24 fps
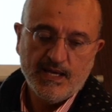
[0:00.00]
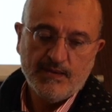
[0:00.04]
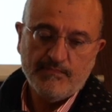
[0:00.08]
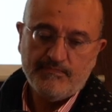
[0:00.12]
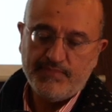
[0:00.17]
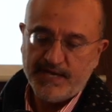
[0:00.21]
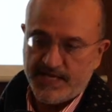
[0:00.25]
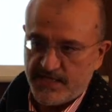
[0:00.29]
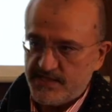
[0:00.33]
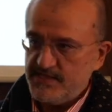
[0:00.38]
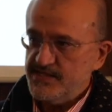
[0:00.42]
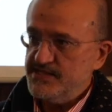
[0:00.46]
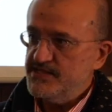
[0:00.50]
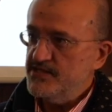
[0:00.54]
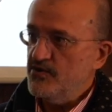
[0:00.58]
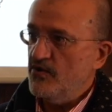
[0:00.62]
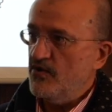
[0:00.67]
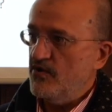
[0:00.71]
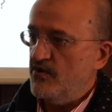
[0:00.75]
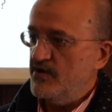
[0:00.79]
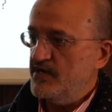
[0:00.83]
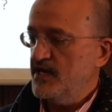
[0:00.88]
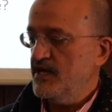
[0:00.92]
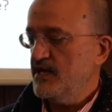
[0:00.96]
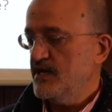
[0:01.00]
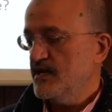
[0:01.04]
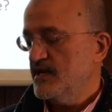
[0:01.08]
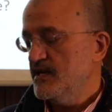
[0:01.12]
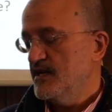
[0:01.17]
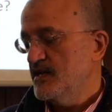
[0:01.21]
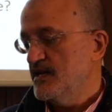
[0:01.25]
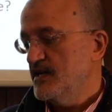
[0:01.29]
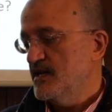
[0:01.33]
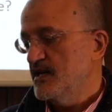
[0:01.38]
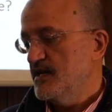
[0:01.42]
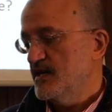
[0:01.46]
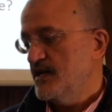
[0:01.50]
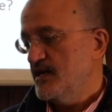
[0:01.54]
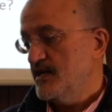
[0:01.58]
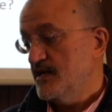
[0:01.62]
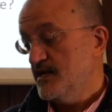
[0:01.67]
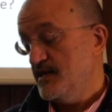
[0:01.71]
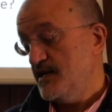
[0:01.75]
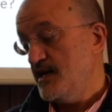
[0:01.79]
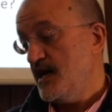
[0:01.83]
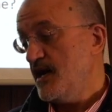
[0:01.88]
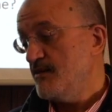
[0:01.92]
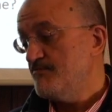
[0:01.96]
pressioni
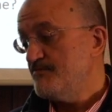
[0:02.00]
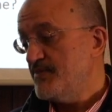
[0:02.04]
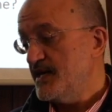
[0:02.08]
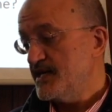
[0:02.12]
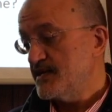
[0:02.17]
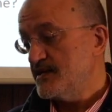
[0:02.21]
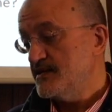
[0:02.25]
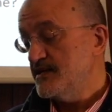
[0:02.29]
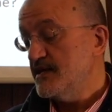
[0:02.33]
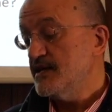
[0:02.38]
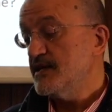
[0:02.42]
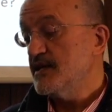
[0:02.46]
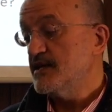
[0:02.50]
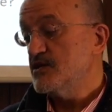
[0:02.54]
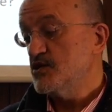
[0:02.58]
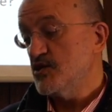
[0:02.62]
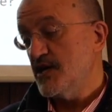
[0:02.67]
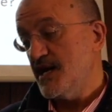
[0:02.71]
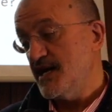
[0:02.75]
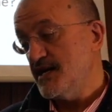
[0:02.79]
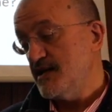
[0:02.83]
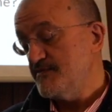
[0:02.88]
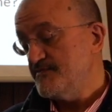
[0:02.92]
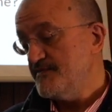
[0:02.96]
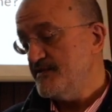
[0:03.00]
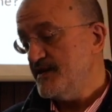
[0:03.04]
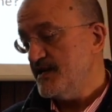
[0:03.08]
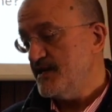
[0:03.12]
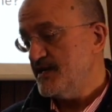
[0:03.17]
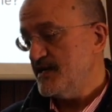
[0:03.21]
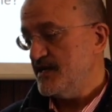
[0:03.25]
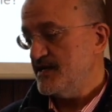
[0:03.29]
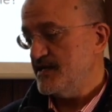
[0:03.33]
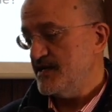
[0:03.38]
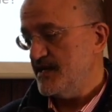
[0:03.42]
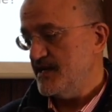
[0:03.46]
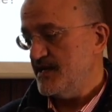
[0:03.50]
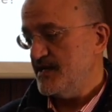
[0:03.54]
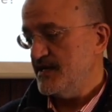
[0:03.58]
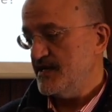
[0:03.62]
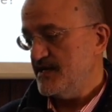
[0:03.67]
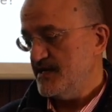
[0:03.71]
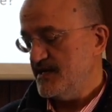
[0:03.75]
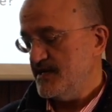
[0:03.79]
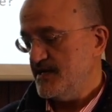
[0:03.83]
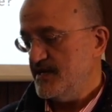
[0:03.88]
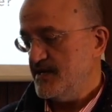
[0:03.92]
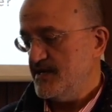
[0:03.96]
eh, a partire già alla fine
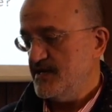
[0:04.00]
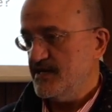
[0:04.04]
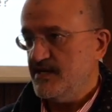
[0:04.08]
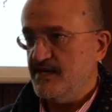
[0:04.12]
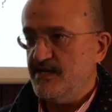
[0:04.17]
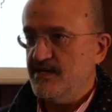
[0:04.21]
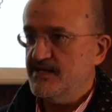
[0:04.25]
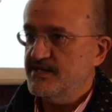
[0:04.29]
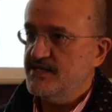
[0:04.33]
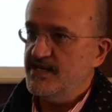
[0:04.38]
del,